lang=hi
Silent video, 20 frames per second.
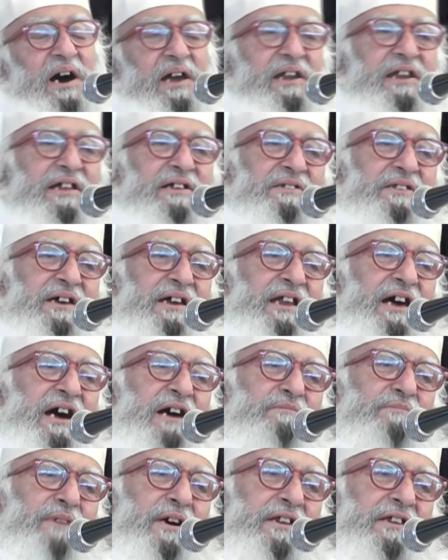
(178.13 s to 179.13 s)
अल्लाह ताला
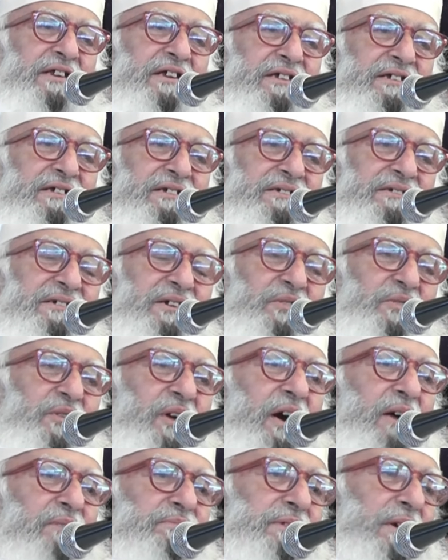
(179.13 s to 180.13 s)
हमारी और
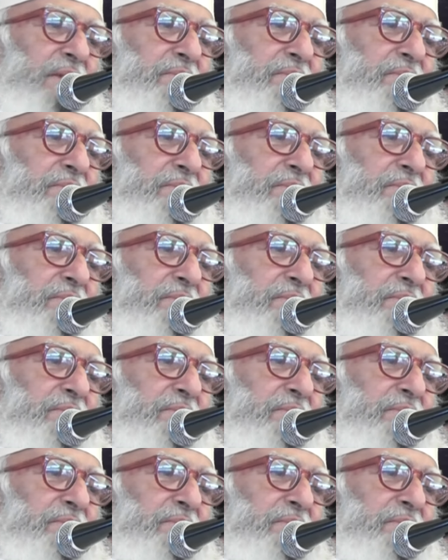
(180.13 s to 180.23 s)
आप